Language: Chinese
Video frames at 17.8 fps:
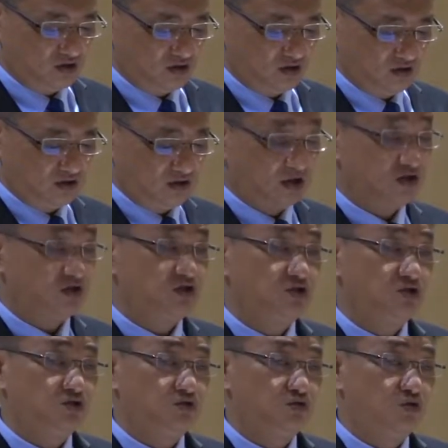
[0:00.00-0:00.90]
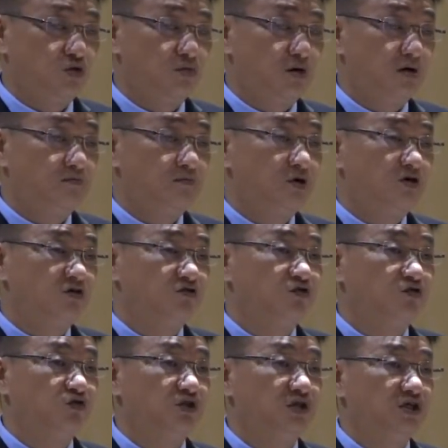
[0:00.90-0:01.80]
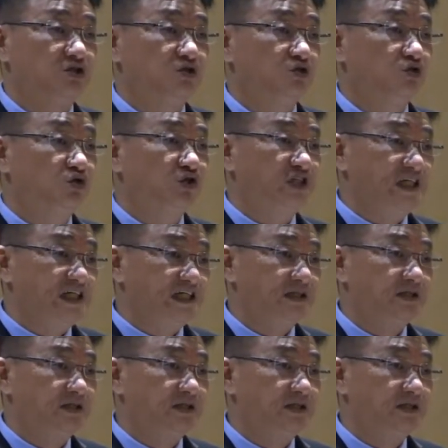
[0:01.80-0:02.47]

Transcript: 这是我们蒙福的途径，